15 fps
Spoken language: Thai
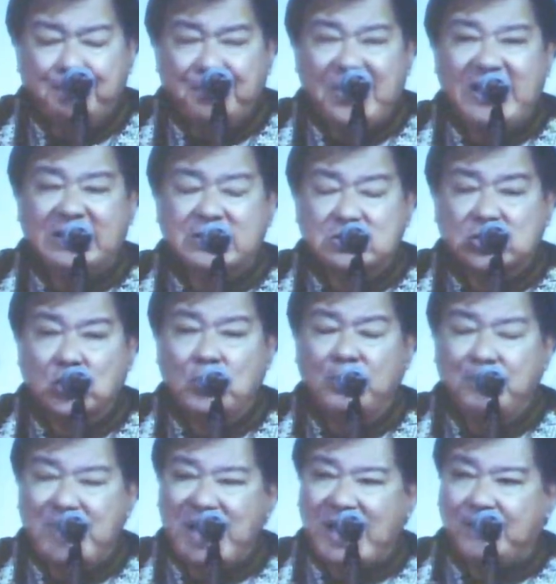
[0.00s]
เป็นต้น
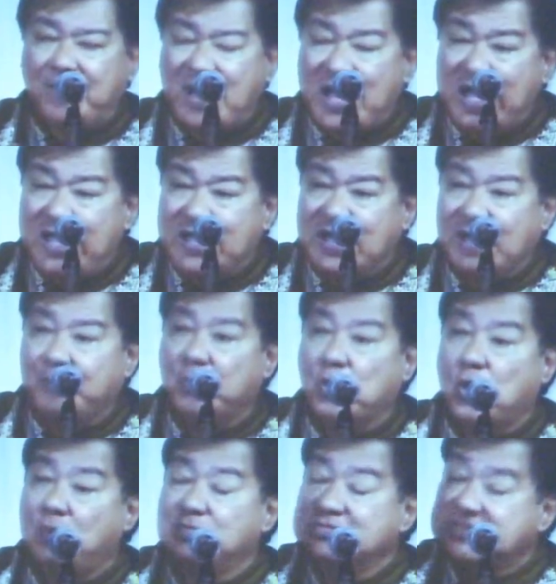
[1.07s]
แบบให้กับ
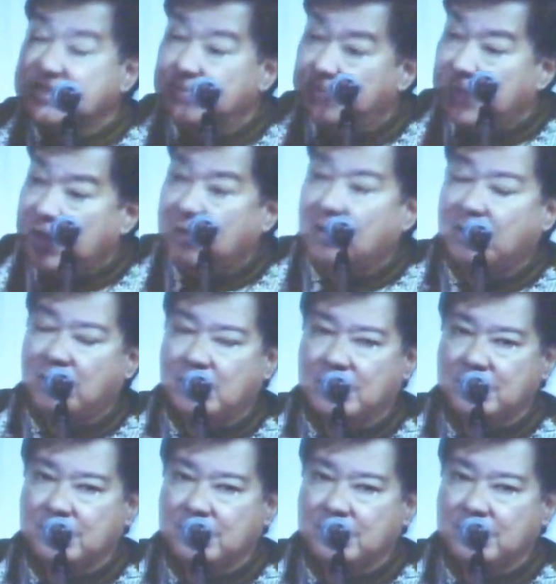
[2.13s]
กรมศิลปากร